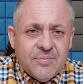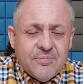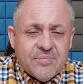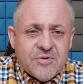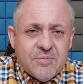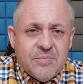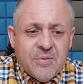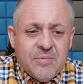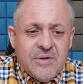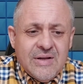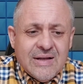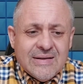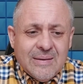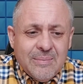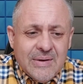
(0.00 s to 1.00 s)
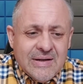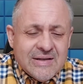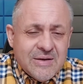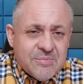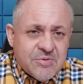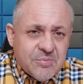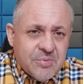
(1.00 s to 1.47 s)
przypomina
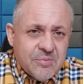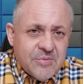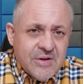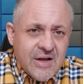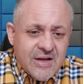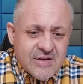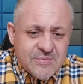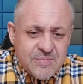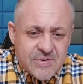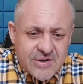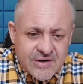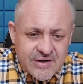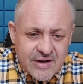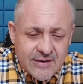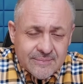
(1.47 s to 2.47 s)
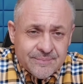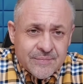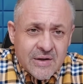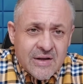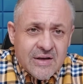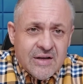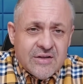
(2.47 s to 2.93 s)
tabletki, przypomina aspirynę.
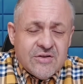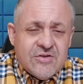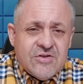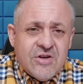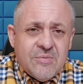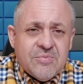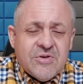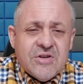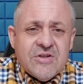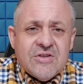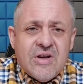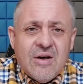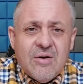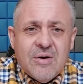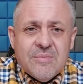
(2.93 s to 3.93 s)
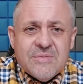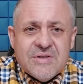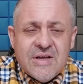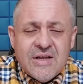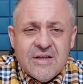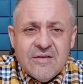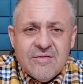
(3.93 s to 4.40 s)
Kiedy dzisiaj przejrzałem
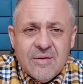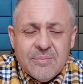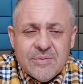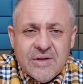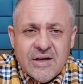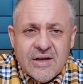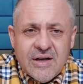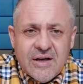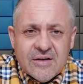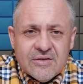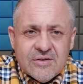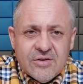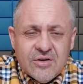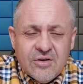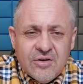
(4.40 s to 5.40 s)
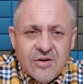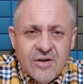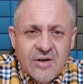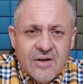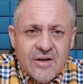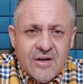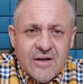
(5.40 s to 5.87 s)
ceny w aptekach, to
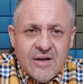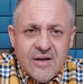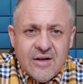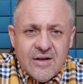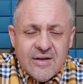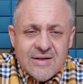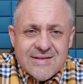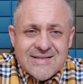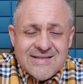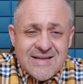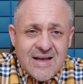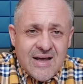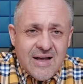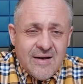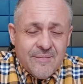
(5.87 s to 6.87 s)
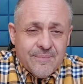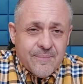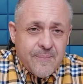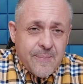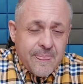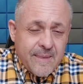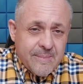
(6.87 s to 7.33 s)
za
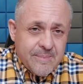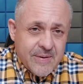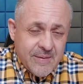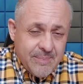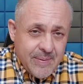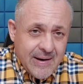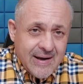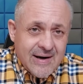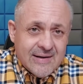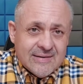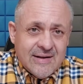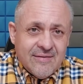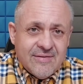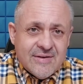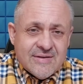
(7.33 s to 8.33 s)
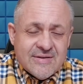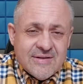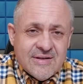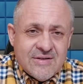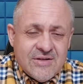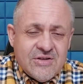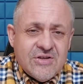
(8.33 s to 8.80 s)
preparat, a więc
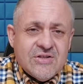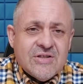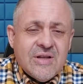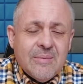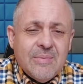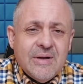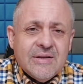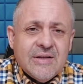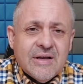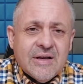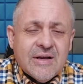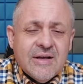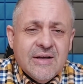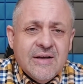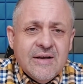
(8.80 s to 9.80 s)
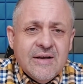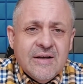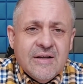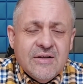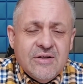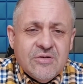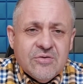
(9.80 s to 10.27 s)
za 10 tabletek
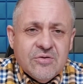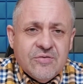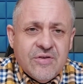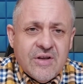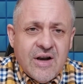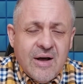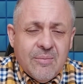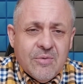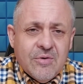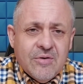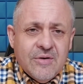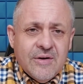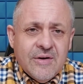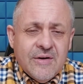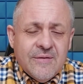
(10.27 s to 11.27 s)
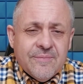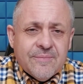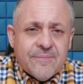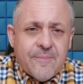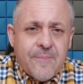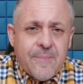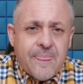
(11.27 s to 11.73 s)
disulfiramu,
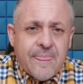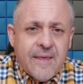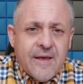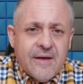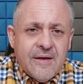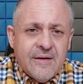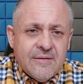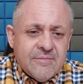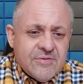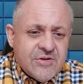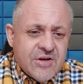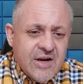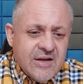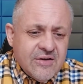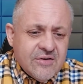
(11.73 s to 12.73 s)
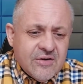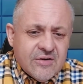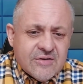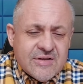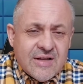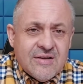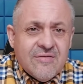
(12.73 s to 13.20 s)
Mm, e, średnio
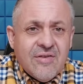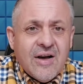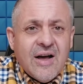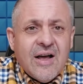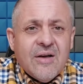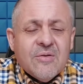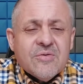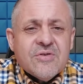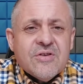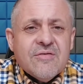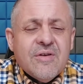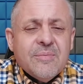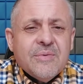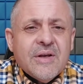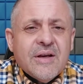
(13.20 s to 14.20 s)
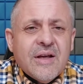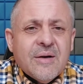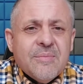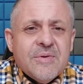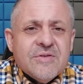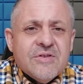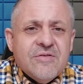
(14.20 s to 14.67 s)
ceny wahają się w aptekach
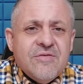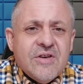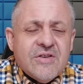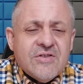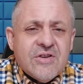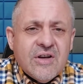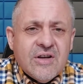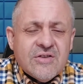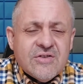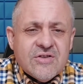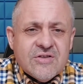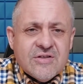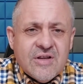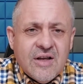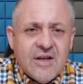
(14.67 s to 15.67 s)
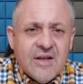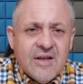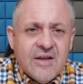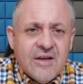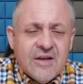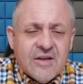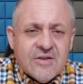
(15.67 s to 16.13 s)
między 200 a 300
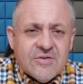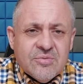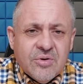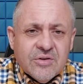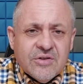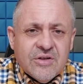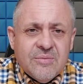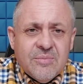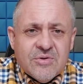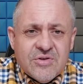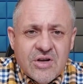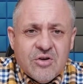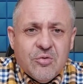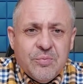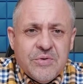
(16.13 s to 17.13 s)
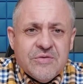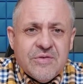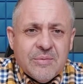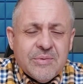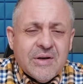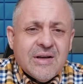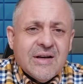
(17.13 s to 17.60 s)
zł. Można kupić w
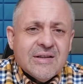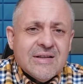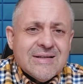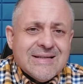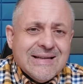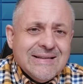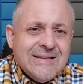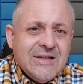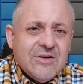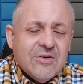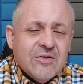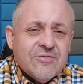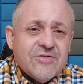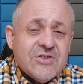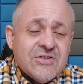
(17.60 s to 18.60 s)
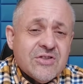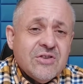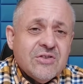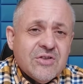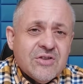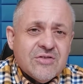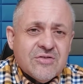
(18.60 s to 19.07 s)
aptekach też antikol. Wszystko
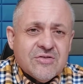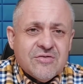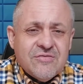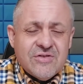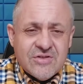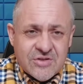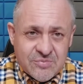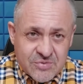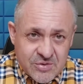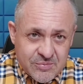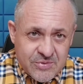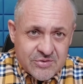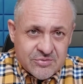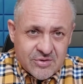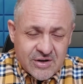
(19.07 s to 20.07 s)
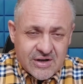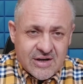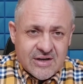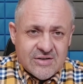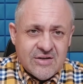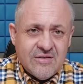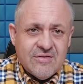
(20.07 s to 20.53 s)
to jest oczywiście z przepisu
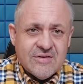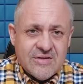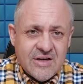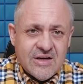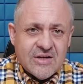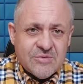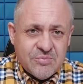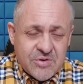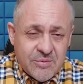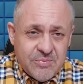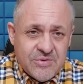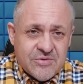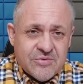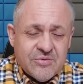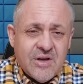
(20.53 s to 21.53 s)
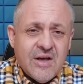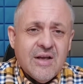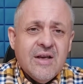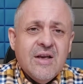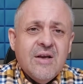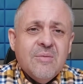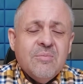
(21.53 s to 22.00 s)
lekarza, więc lekarz przepisuje,
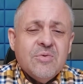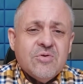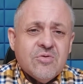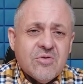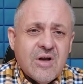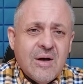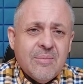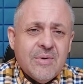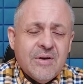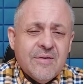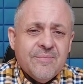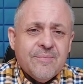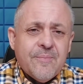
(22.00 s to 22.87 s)
my szukamy